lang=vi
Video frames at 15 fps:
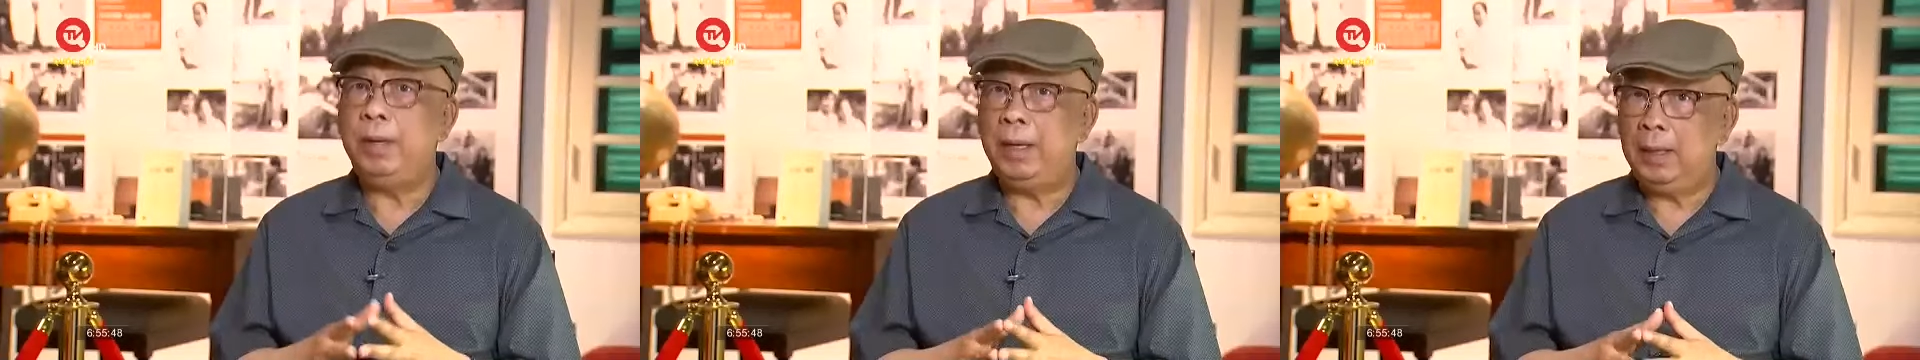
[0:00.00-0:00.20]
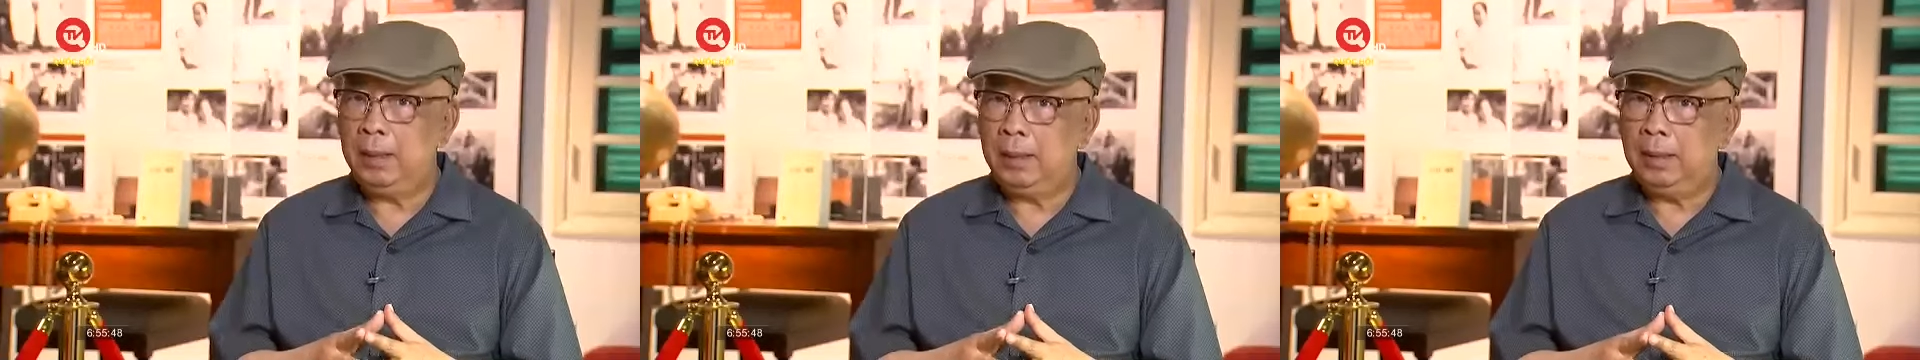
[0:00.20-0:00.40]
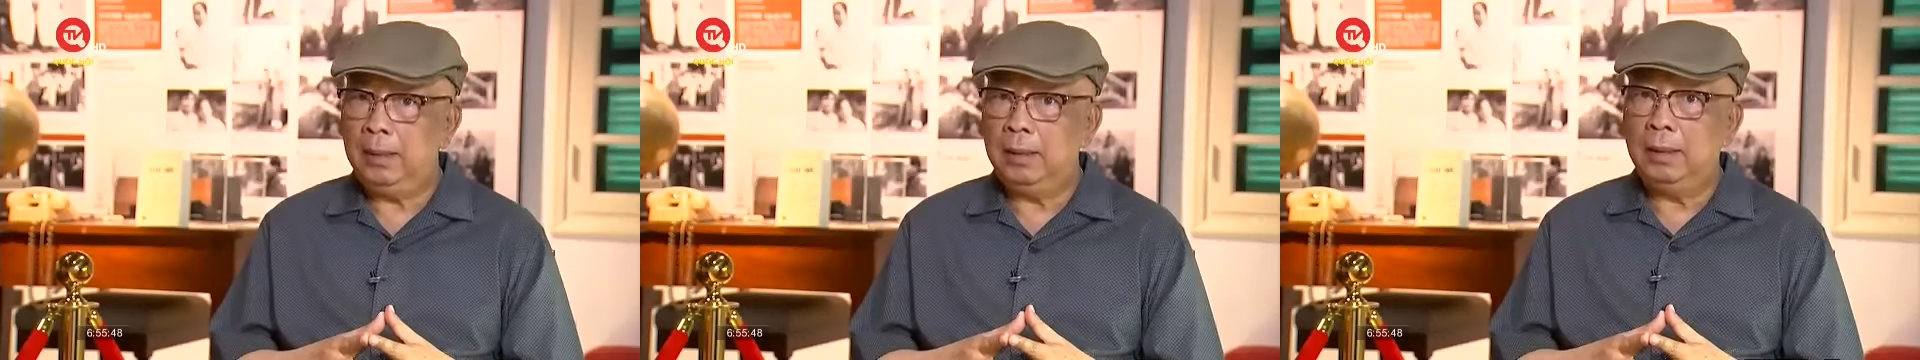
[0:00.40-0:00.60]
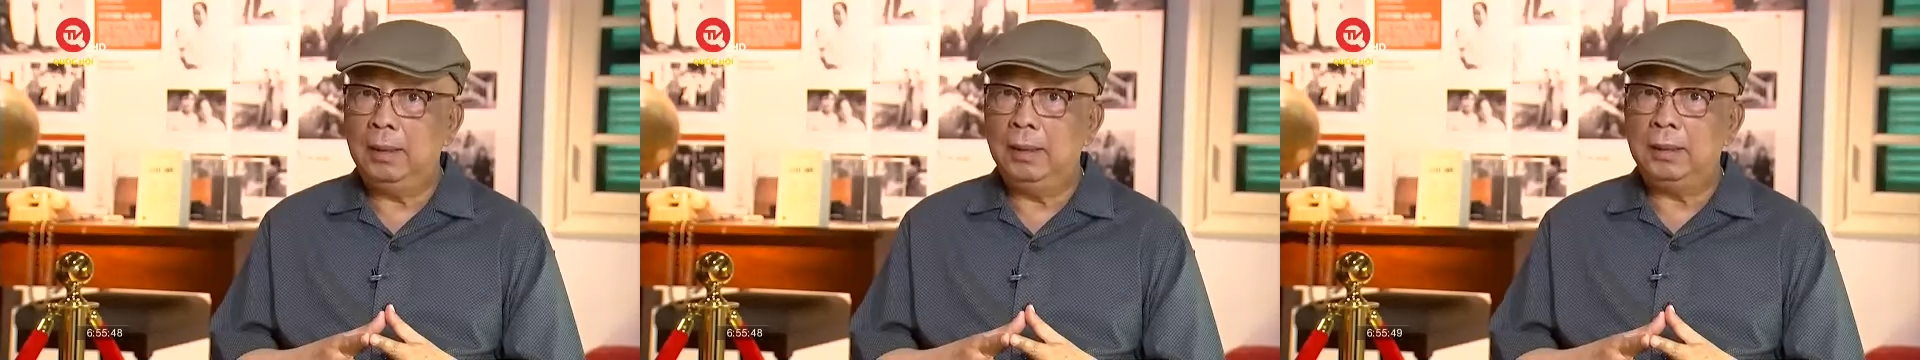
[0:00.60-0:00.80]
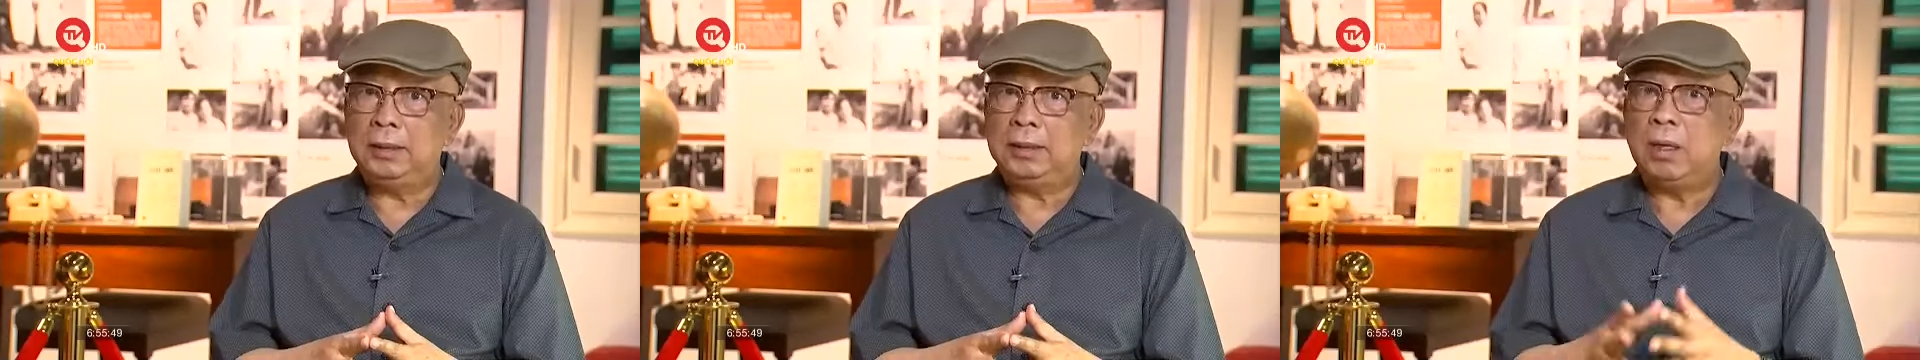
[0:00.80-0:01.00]
ấy
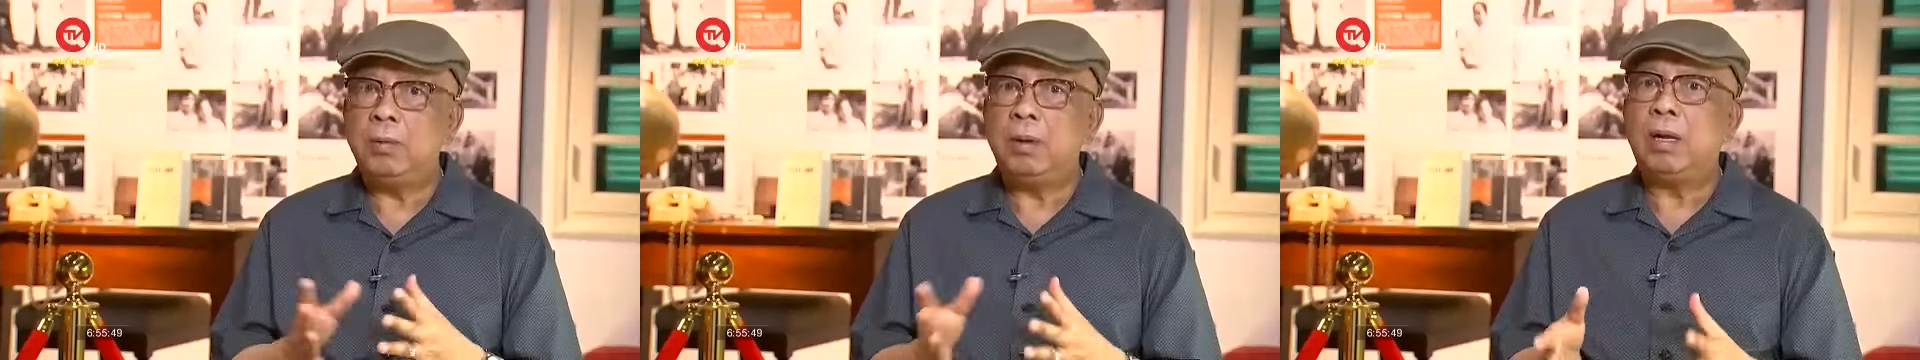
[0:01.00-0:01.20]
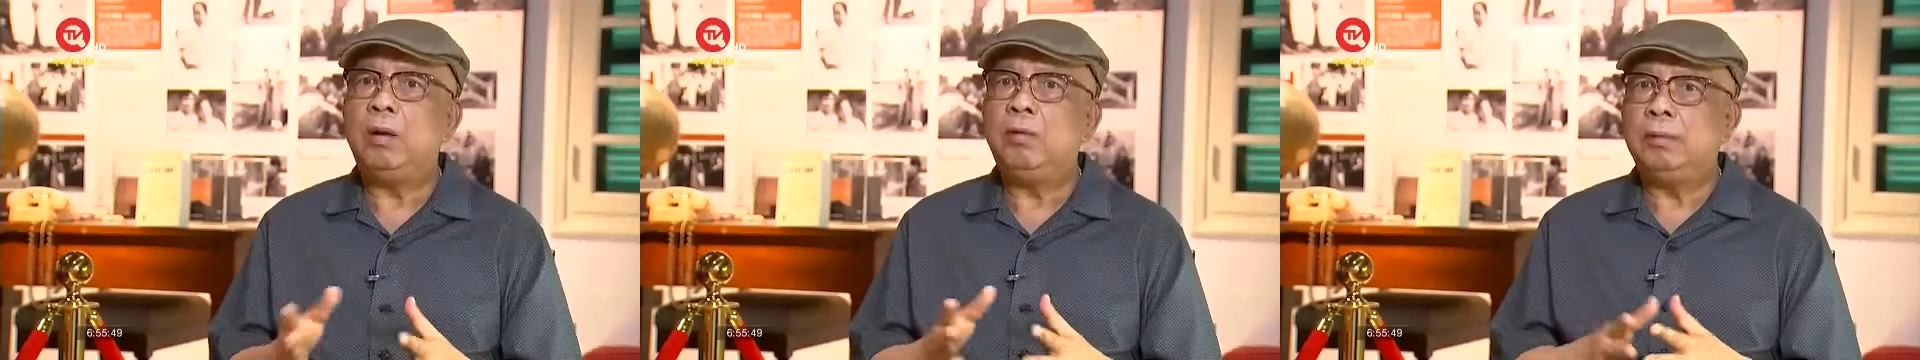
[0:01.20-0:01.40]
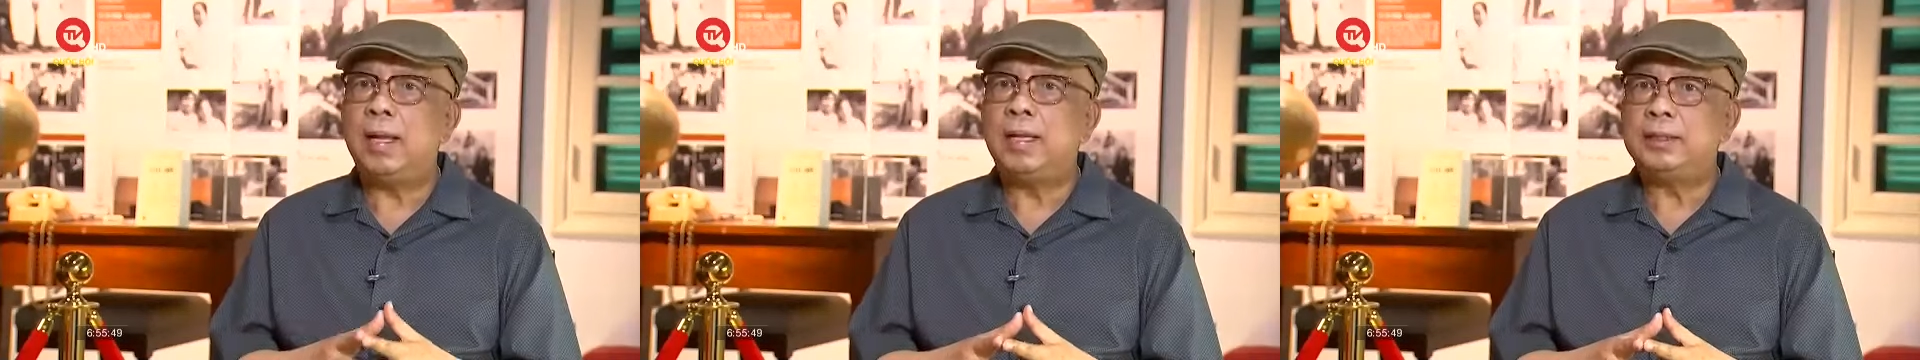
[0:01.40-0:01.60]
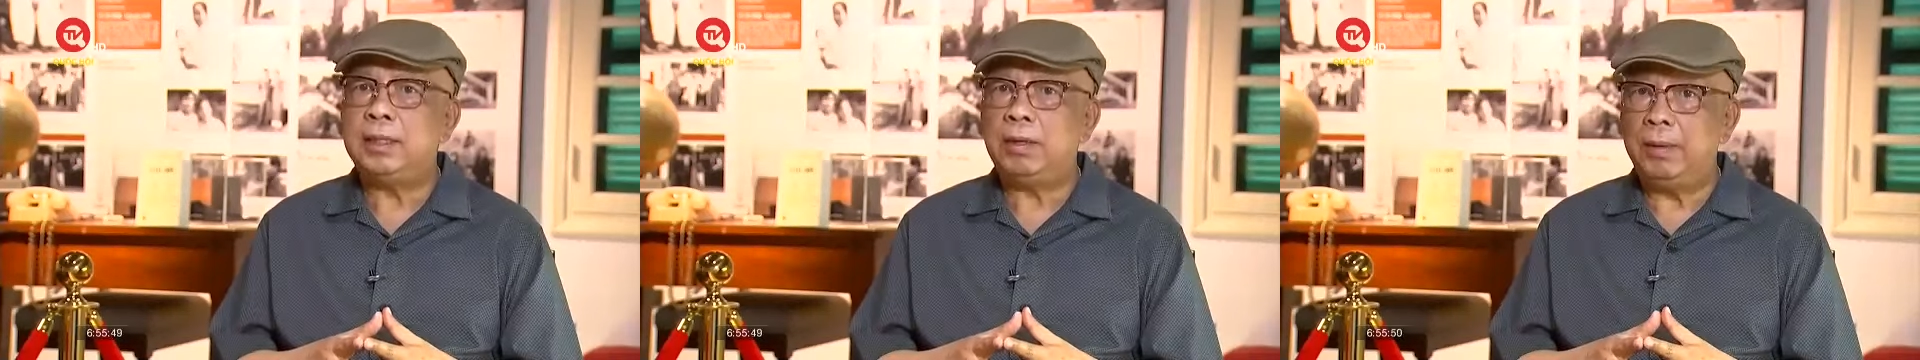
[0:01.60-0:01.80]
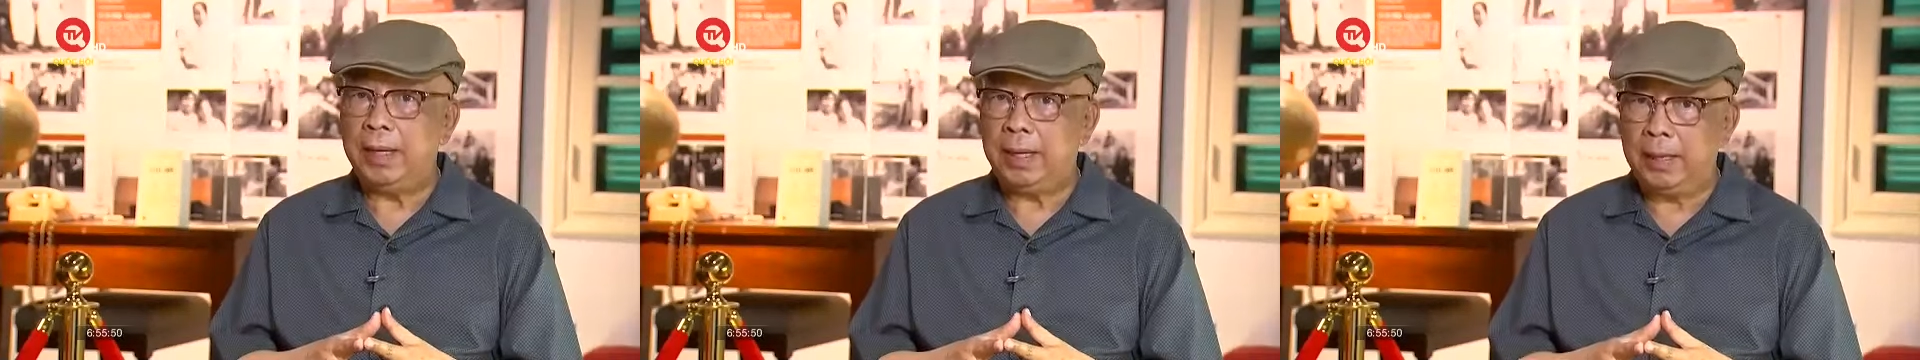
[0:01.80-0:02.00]
trong cái công tác
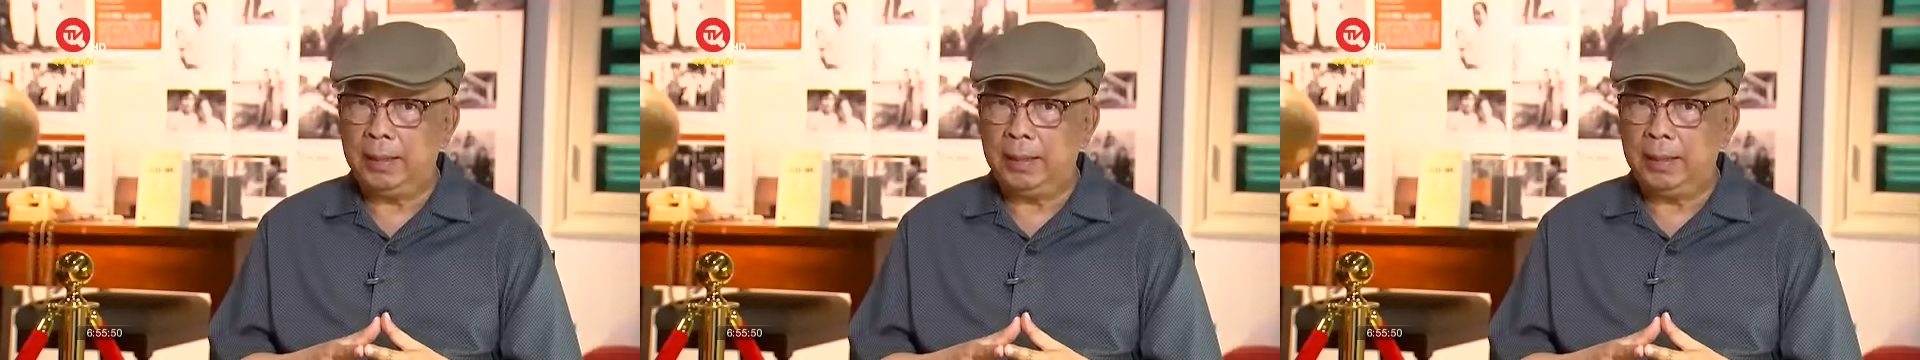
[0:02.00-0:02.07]
sau này